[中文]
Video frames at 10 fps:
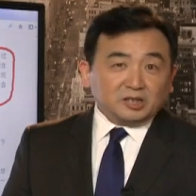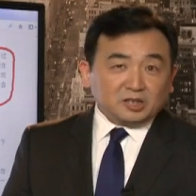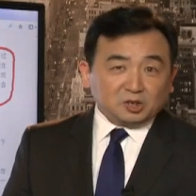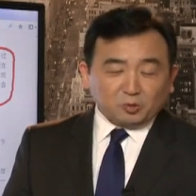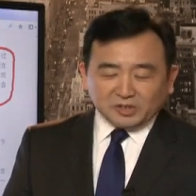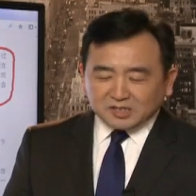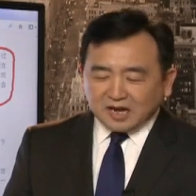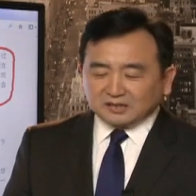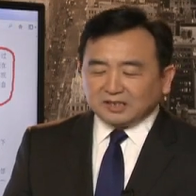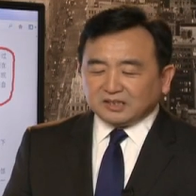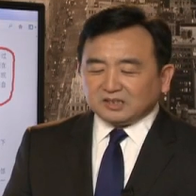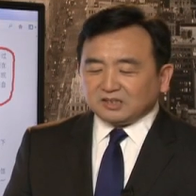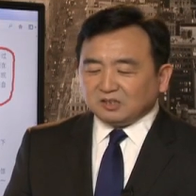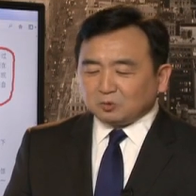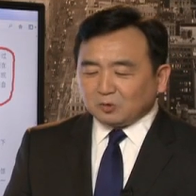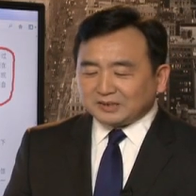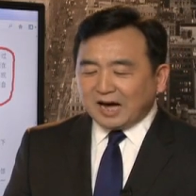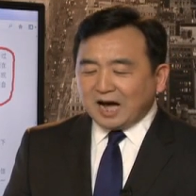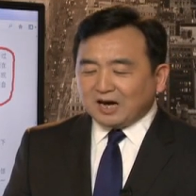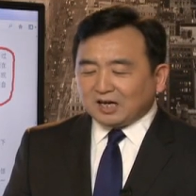是对上帝和国
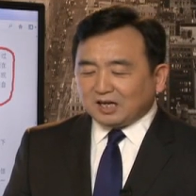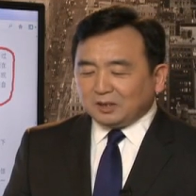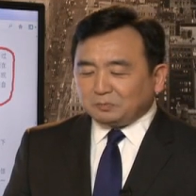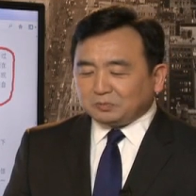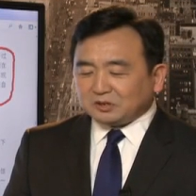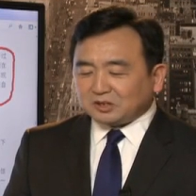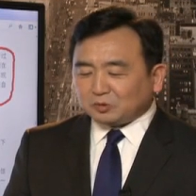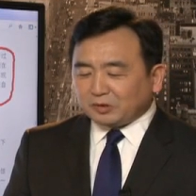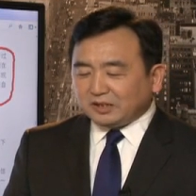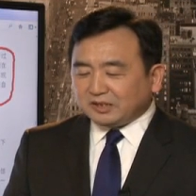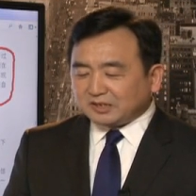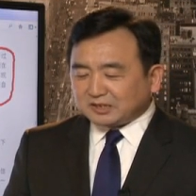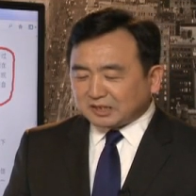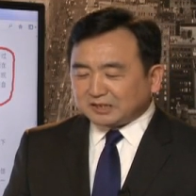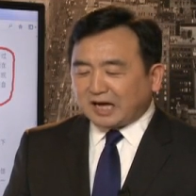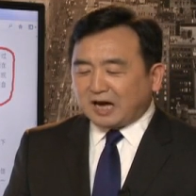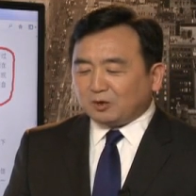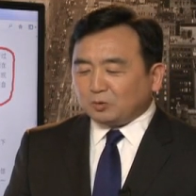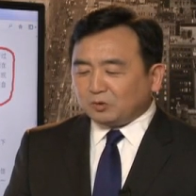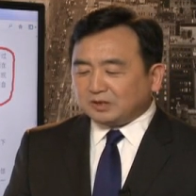家，而不是对一个政党
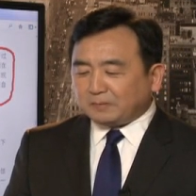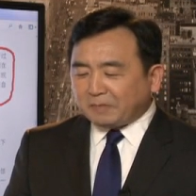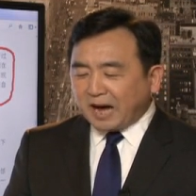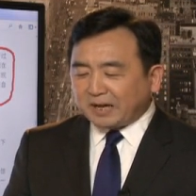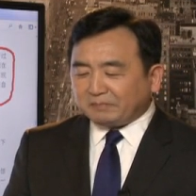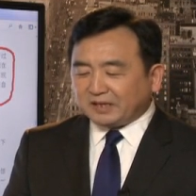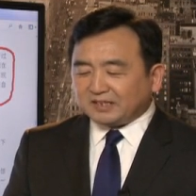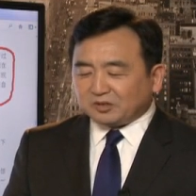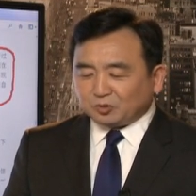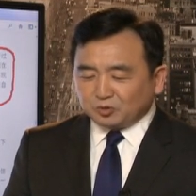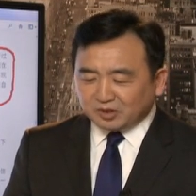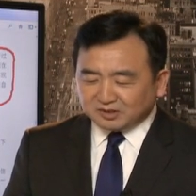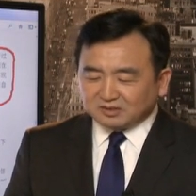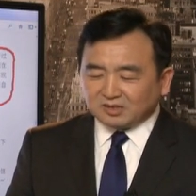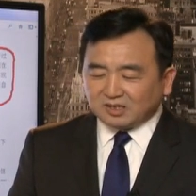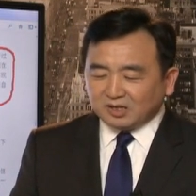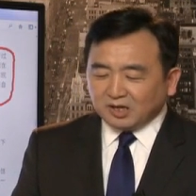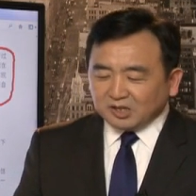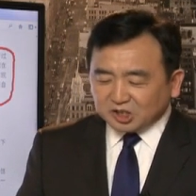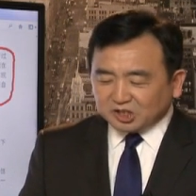或者派别的宣词呃
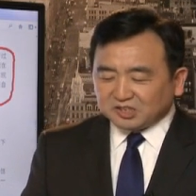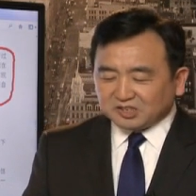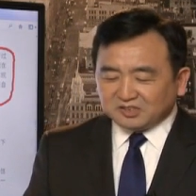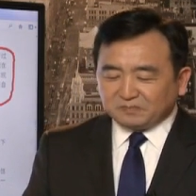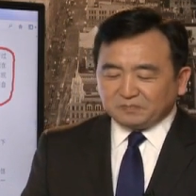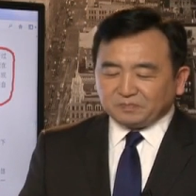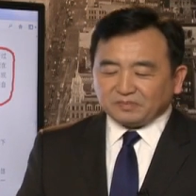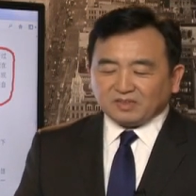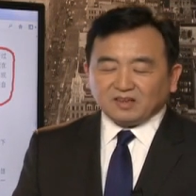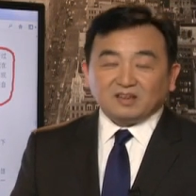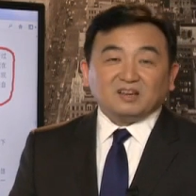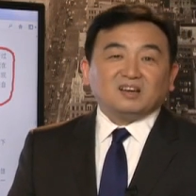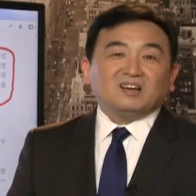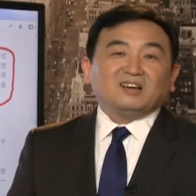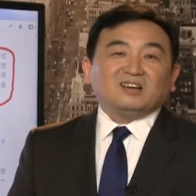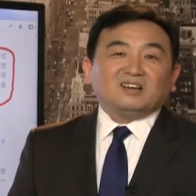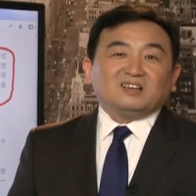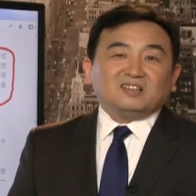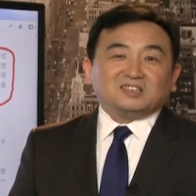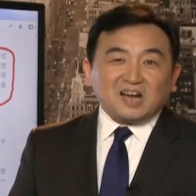誓
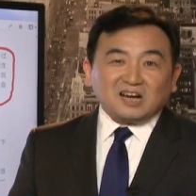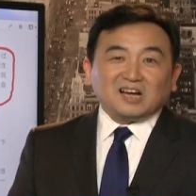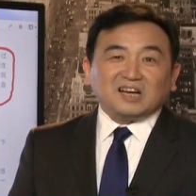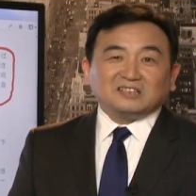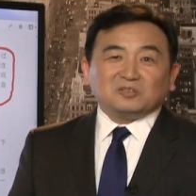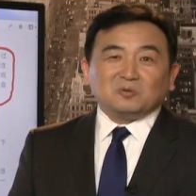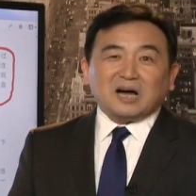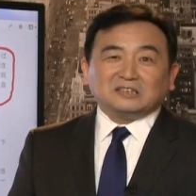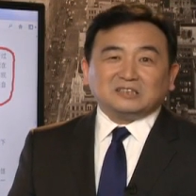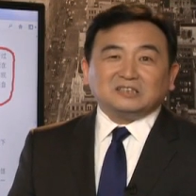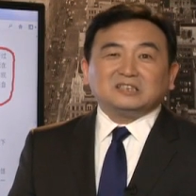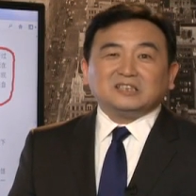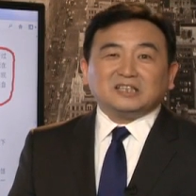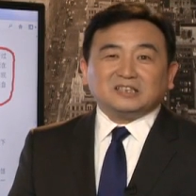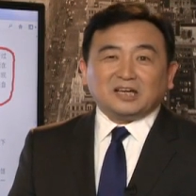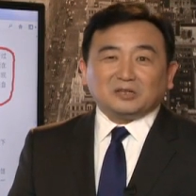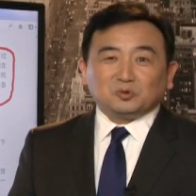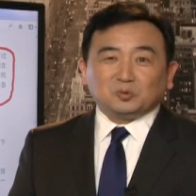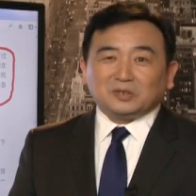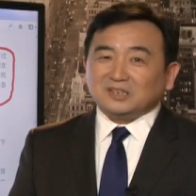词。”上来这话直接点
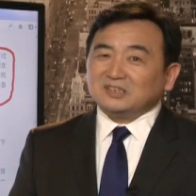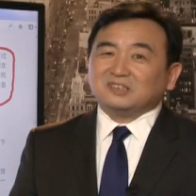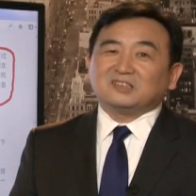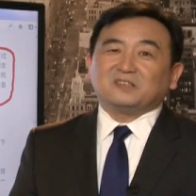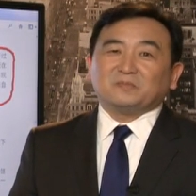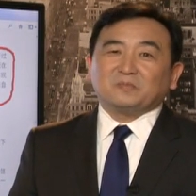出他的责任，